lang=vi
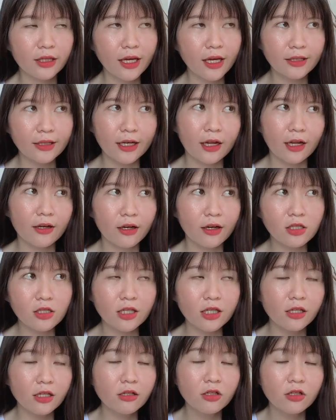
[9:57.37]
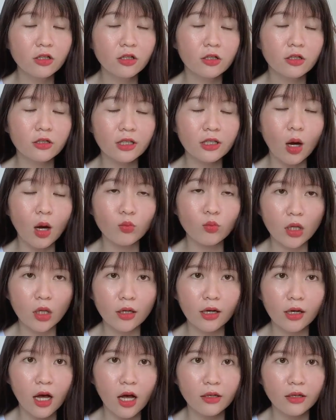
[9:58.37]
tác nó sẽ đưa thông
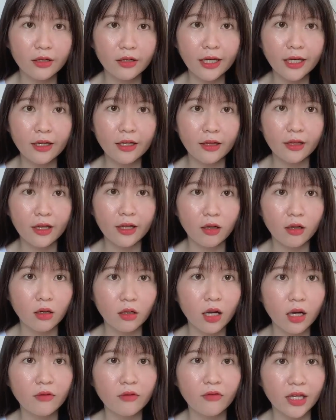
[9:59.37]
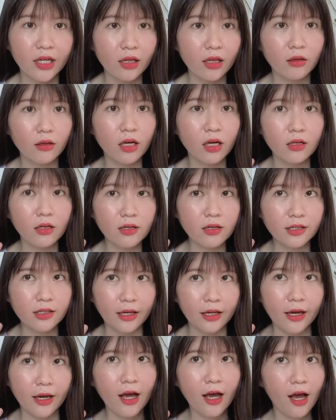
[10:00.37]
tin lên những cái dây, dây thần kinh và dây thần kinh nó
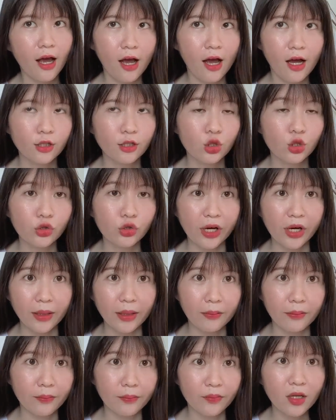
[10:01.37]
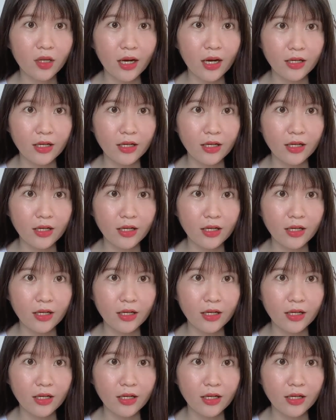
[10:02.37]
sẽ truyền tức